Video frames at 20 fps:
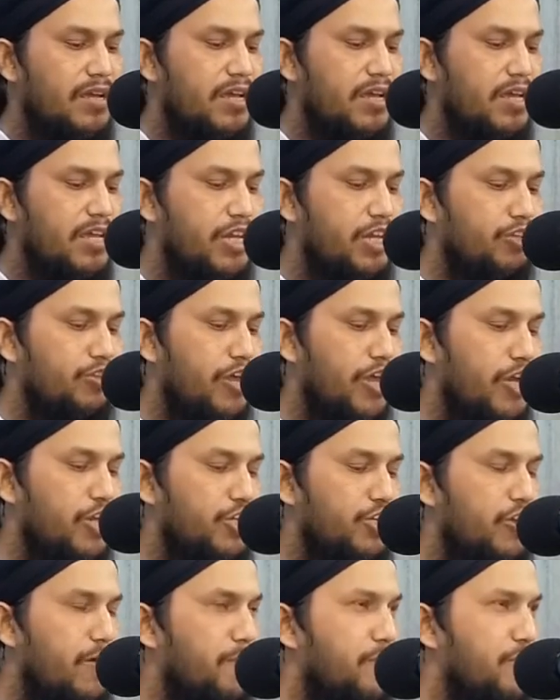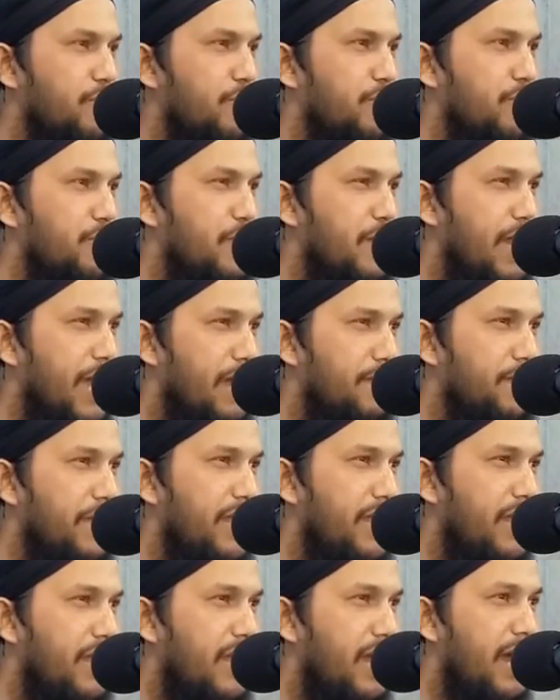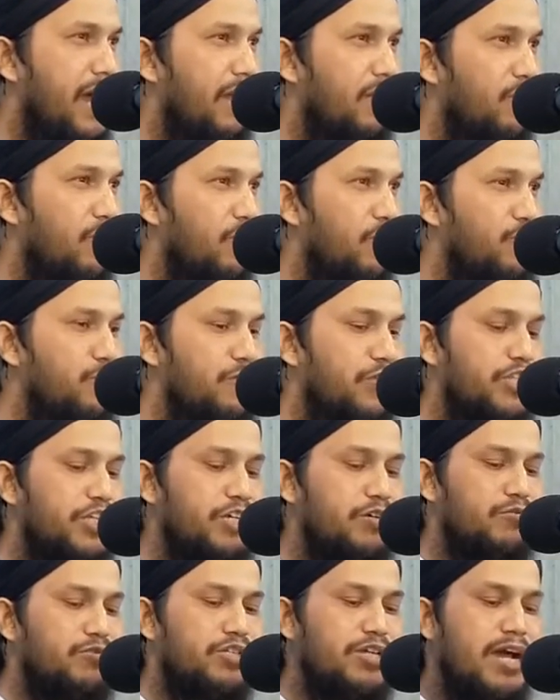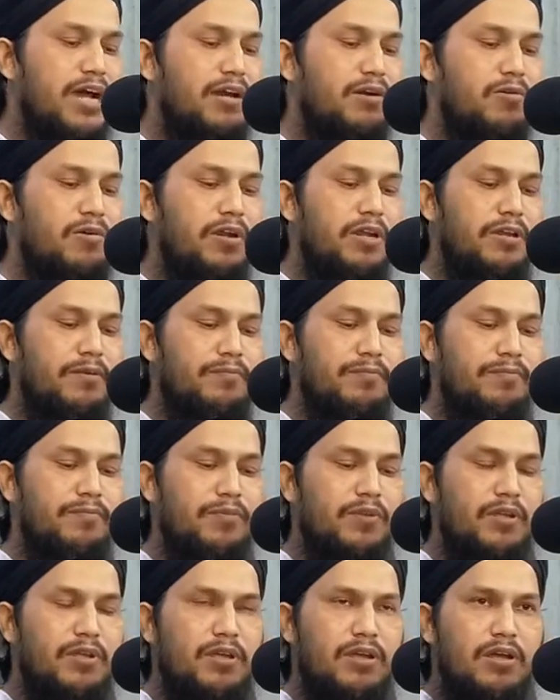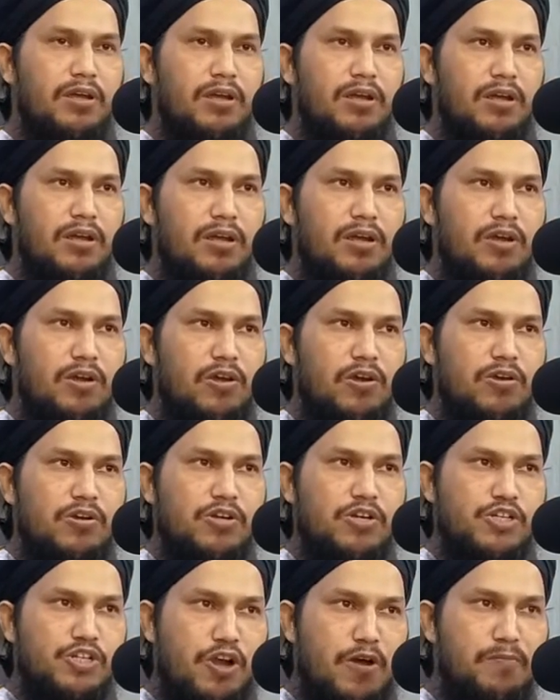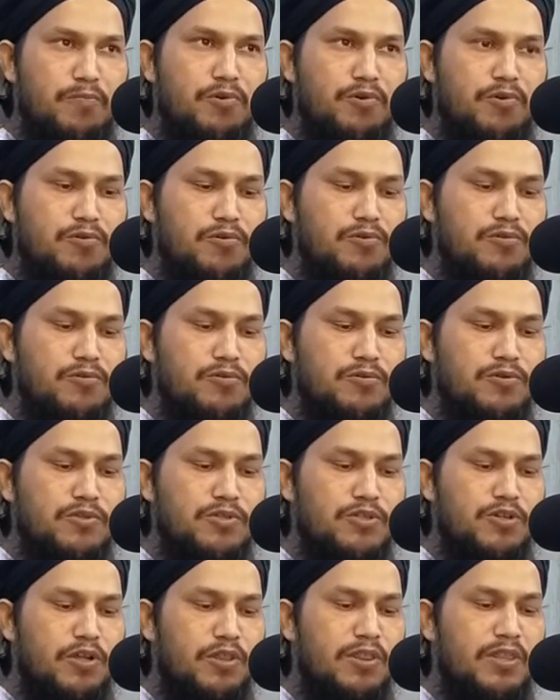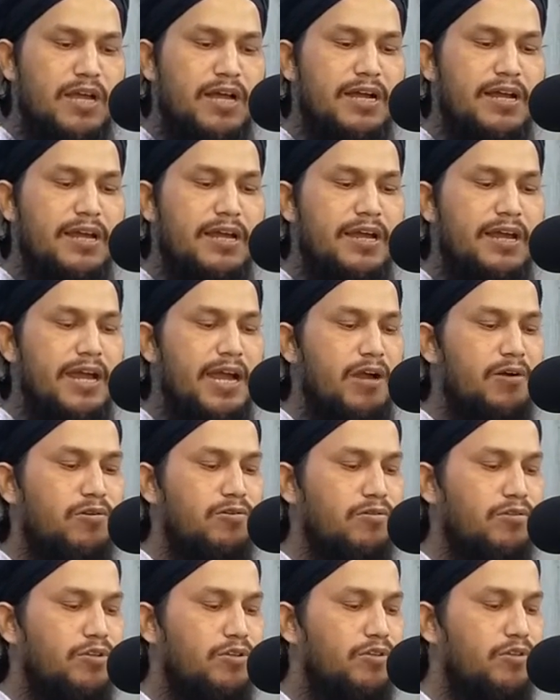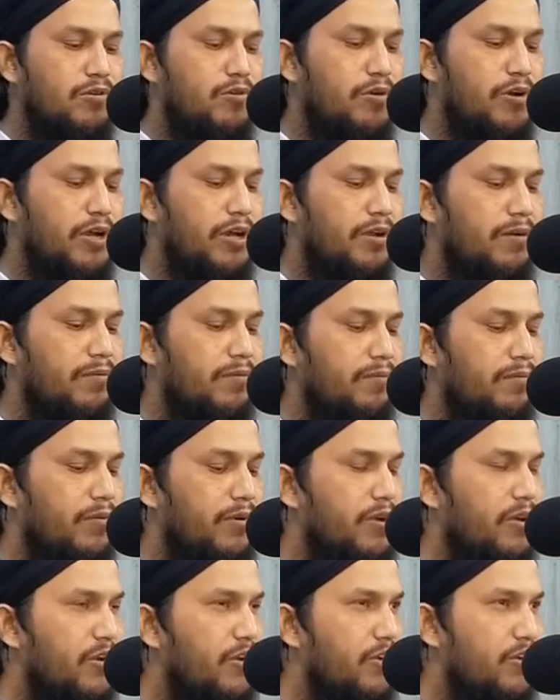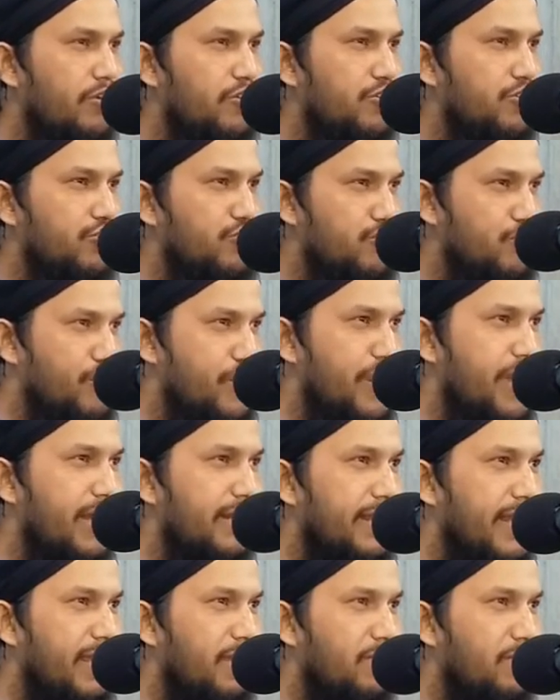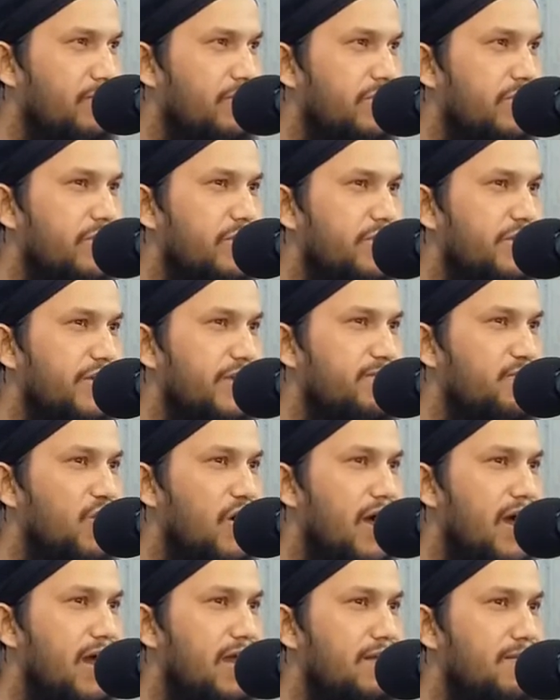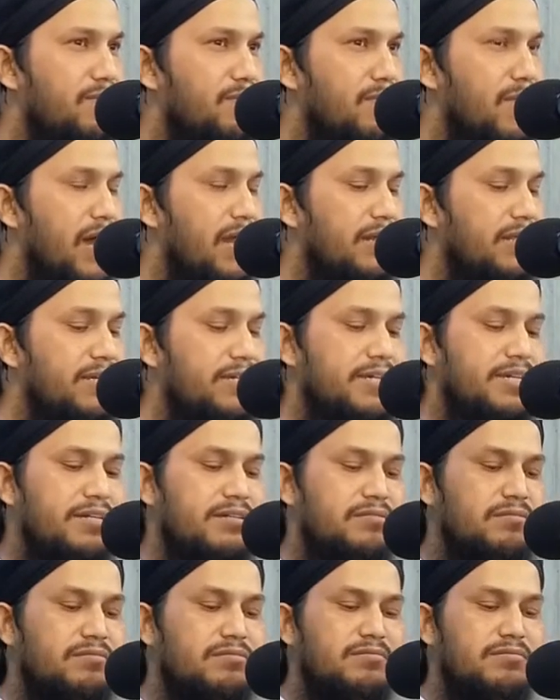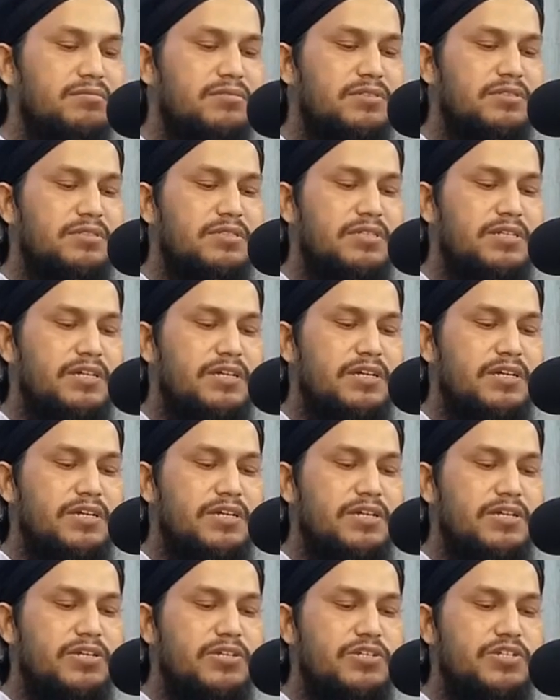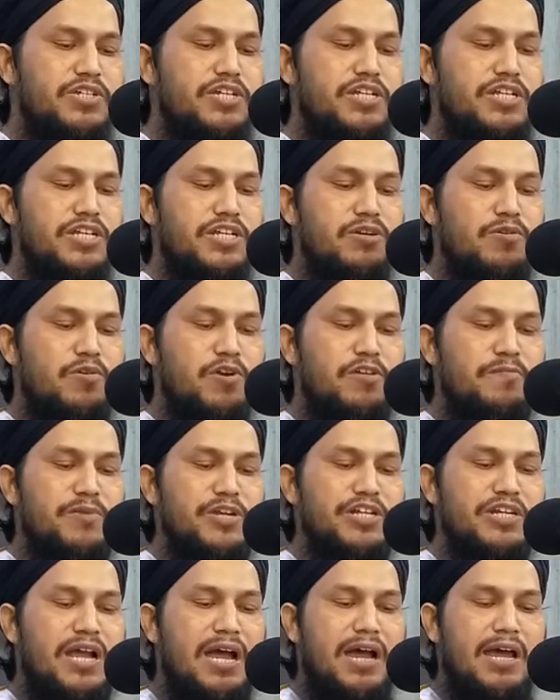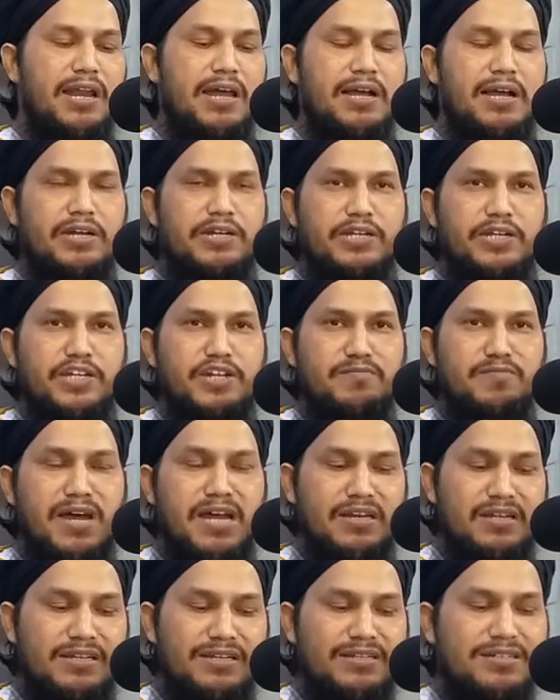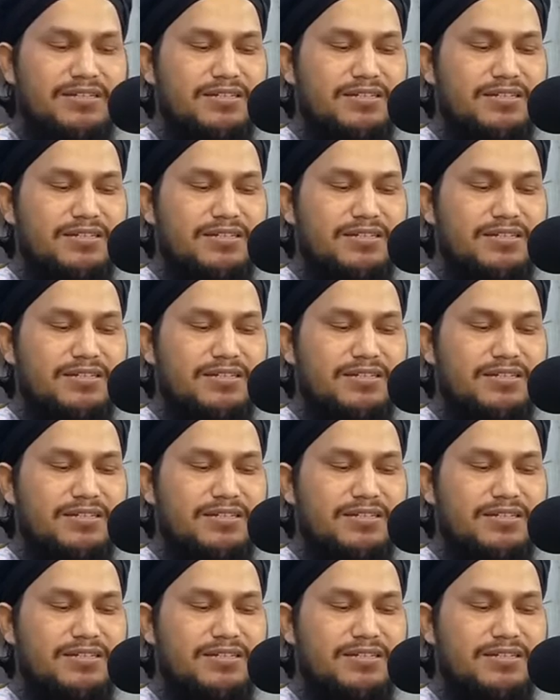হৃদয়ের সবটুকুন আবেগ আর অনুভূতিকে উজাড় করে সবটুকুন শ্রদ্ধাকে একত্রিত করে শুক্রিয়া আদায় করছি সে মহান মালিকের যিনি ওই বিশাল আকাশের মালিক